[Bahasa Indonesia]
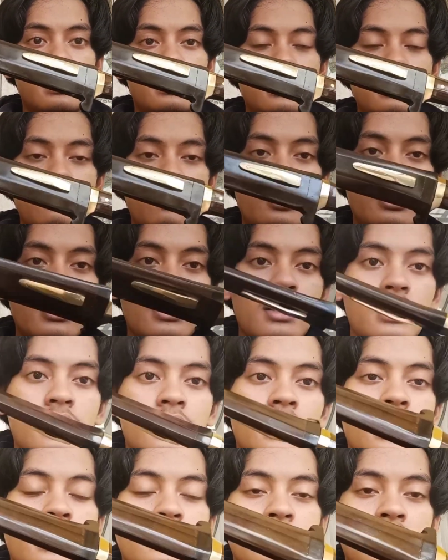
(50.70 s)
Ini model
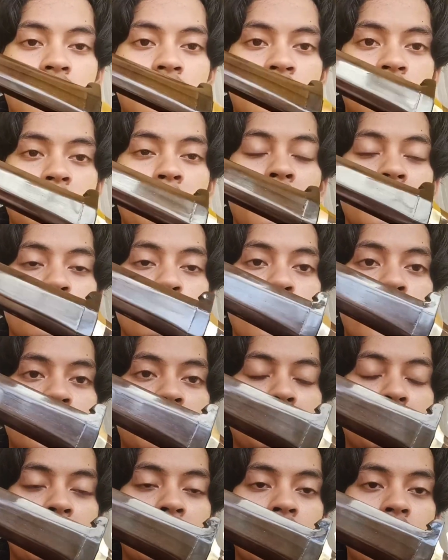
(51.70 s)
klasik Cibatu ya
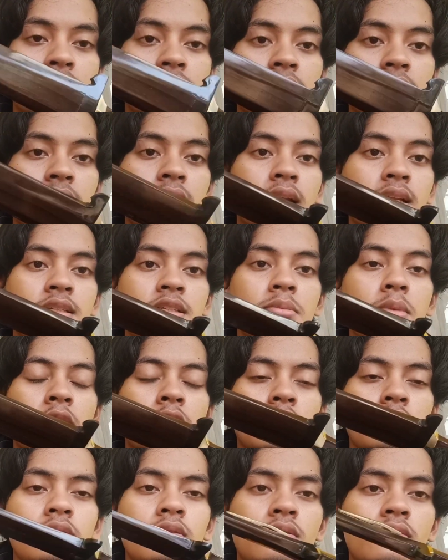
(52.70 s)
teman-teman Asli dari
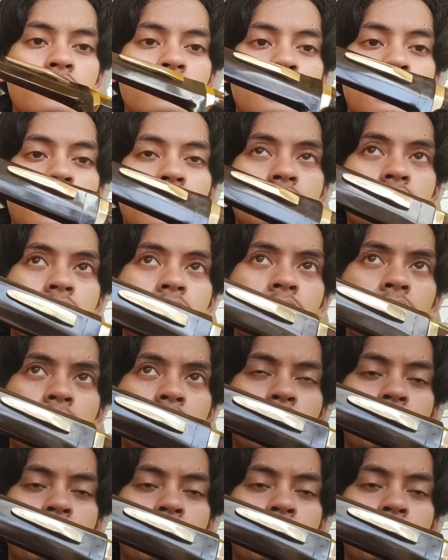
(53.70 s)
Cibatu, klasik